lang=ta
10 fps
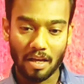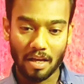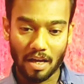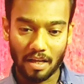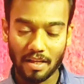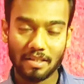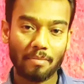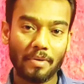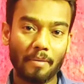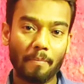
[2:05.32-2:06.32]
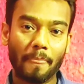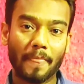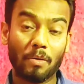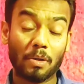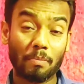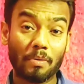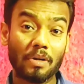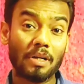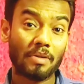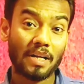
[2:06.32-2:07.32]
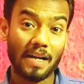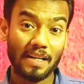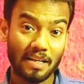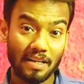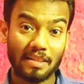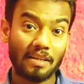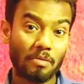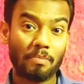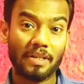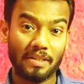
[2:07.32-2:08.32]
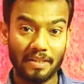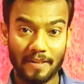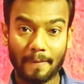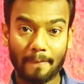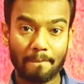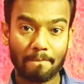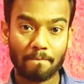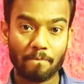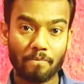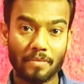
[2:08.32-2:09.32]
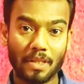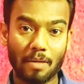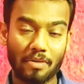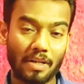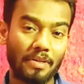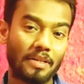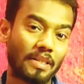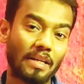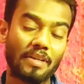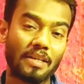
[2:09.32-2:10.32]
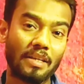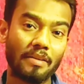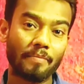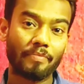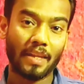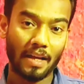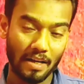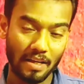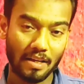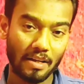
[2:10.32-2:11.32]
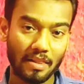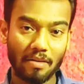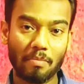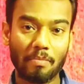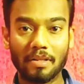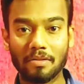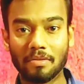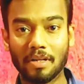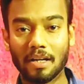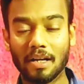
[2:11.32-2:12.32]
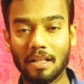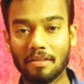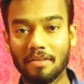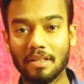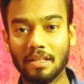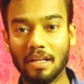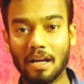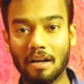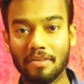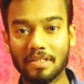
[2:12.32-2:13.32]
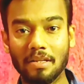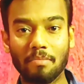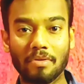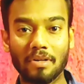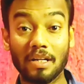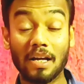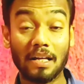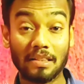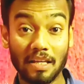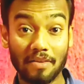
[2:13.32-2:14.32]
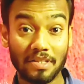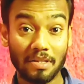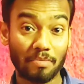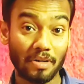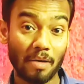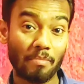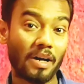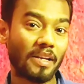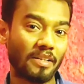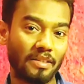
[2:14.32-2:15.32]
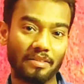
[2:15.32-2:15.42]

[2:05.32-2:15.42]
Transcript: அதே சமயம் ஒரு பொருள் நம்மளுக்கு அடிக்கடி தேவைப்படுது நம்மளுடைய வீட்டு தேவைக்கு அடிக்கடி தேவைப்படுதுன்னு சொன்னாக்கா அது வந்து அவசிய பொருளில் அத்தியாவசிய பொருளாக மாறிடுது